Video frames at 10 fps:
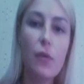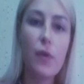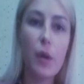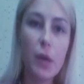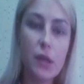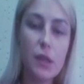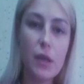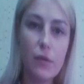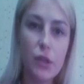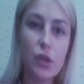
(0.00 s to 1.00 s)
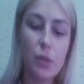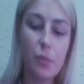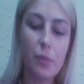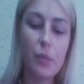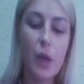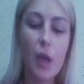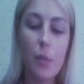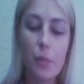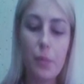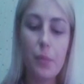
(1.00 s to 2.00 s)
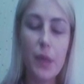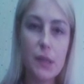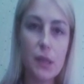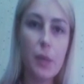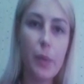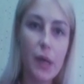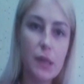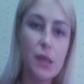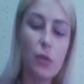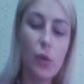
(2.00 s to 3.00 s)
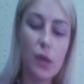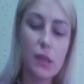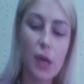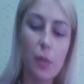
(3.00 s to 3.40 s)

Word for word: в формате «Вечер песен и поэзии у костра,